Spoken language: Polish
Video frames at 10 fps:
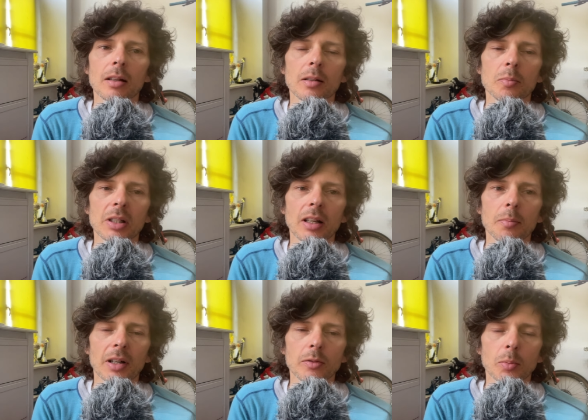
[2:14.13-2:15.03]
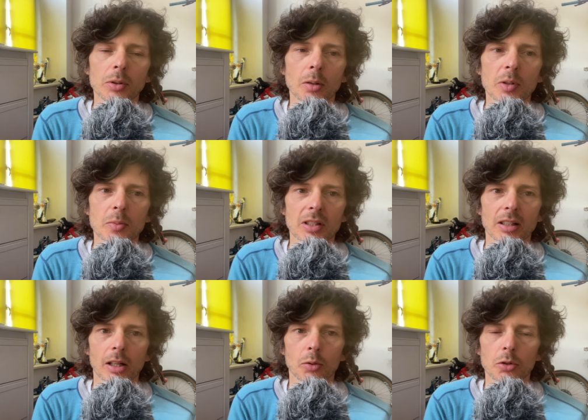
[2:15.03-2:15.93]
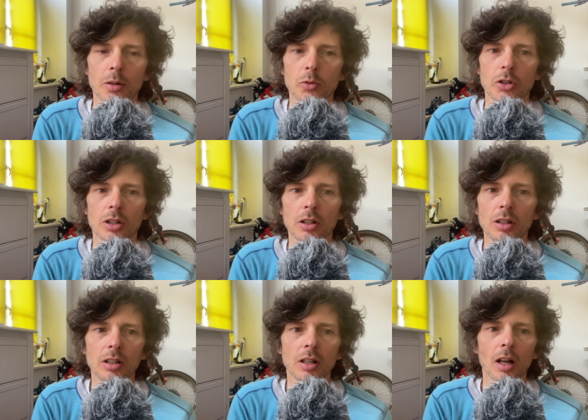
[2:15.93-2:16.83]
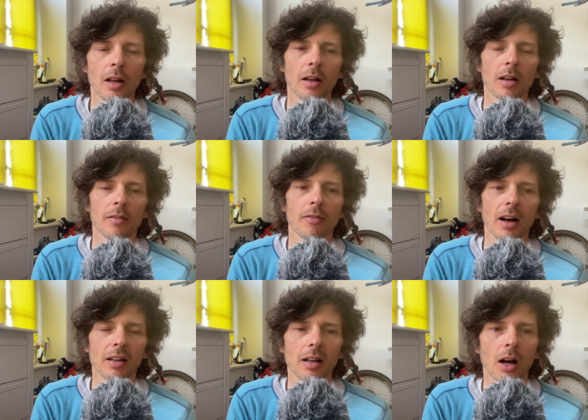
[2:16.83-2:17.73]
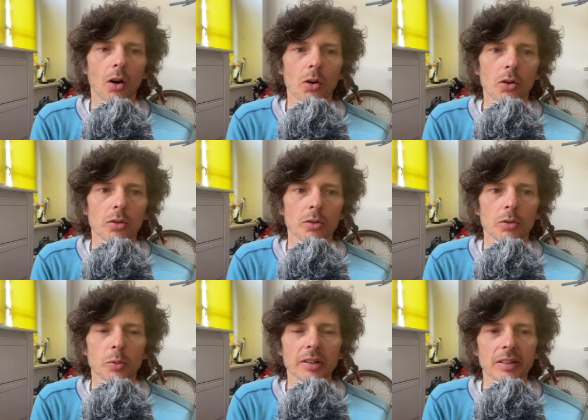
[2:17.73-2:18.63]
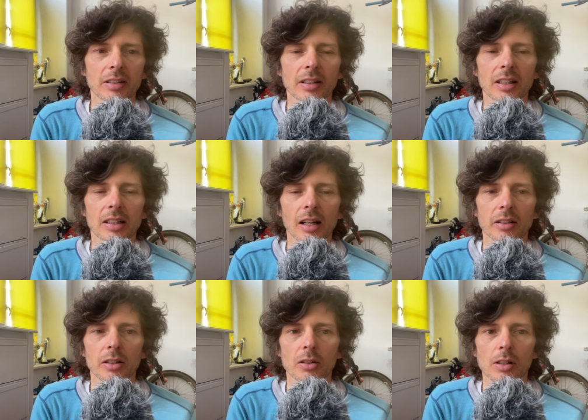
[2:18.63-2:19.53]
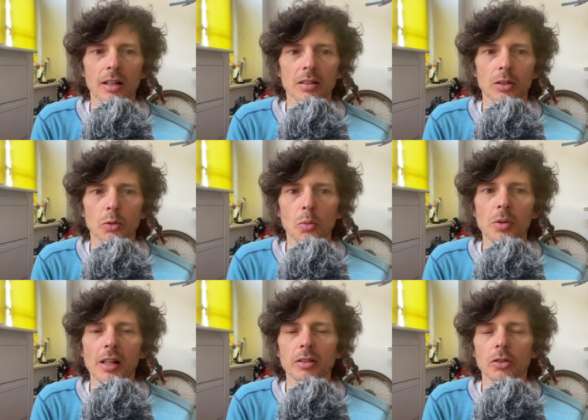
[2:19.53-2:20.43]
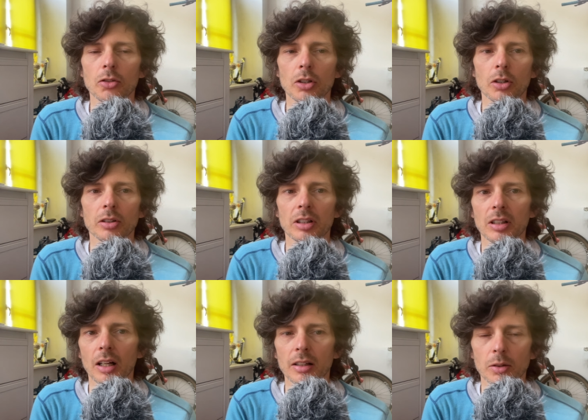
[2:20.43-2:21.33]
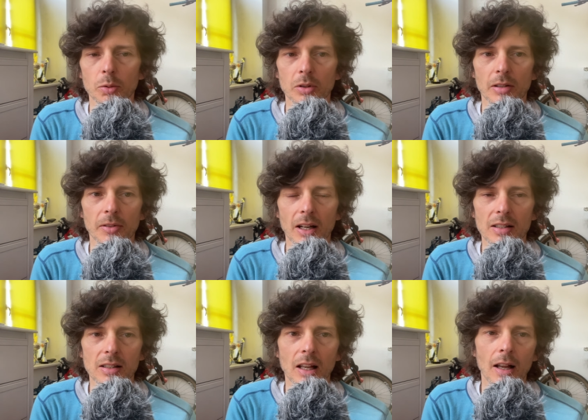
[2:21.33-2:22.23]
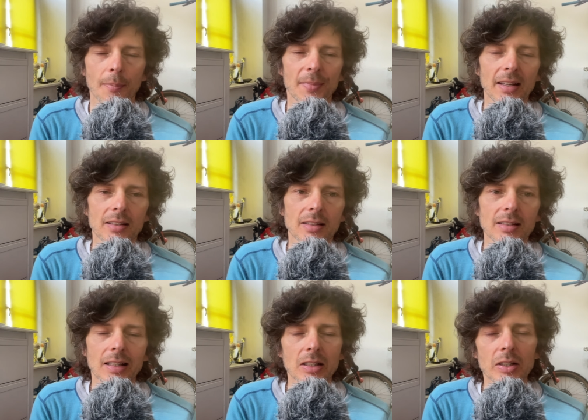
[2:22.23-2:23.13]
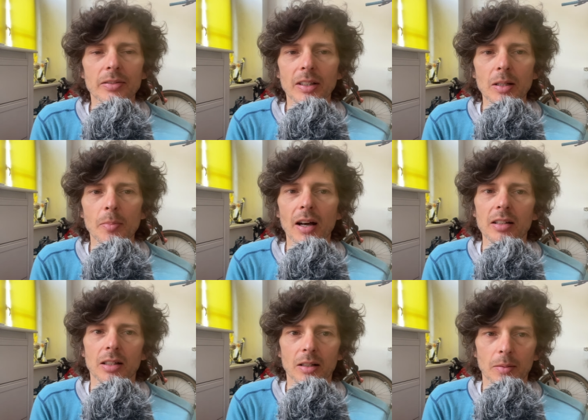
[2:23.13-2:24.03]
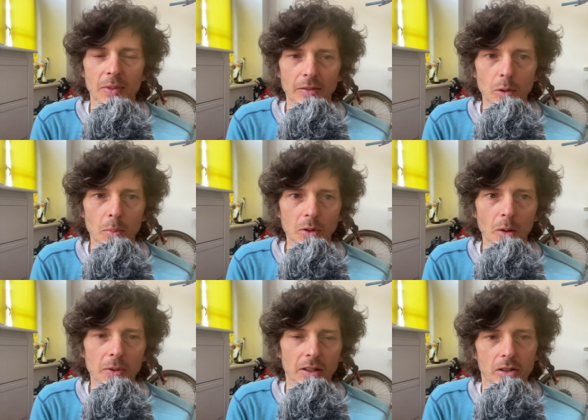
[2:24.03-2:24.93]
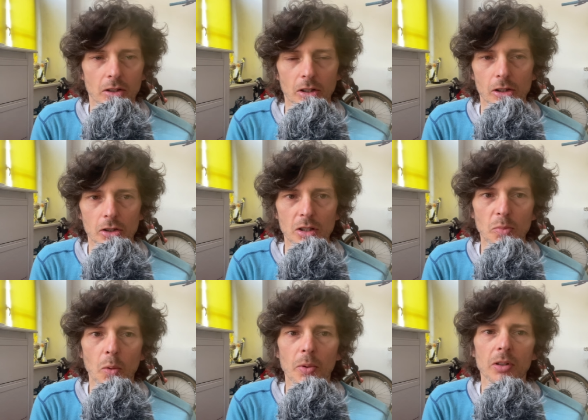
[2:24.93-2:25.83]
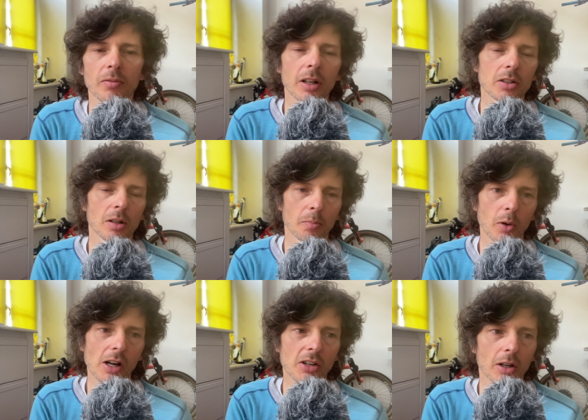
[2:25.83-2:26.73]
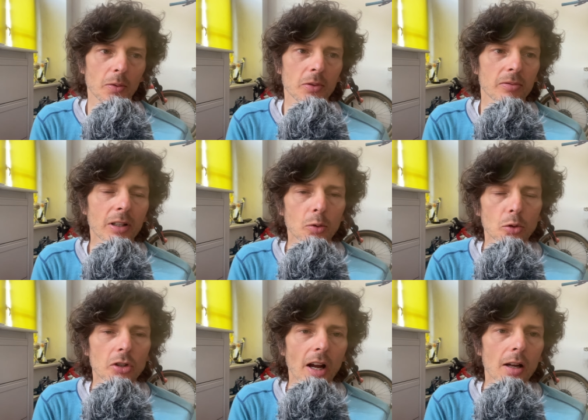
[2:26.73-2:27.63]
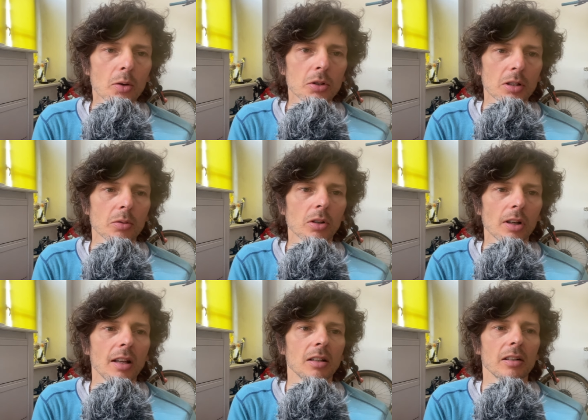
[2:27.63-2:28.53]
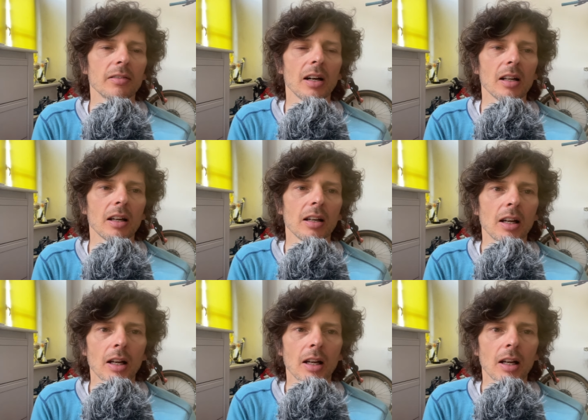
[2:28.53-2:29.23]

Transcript: mniej prawdopodobnym scenariuszem, czyli e, walka o słynny, legendarny kolarski dublet Giro d'Italia Tour de France jest zdecydowanie bardziej prawdopodobne niż jeszcze zimą, ponieważ Pogaczarowi wykruszają się kolejni rywale,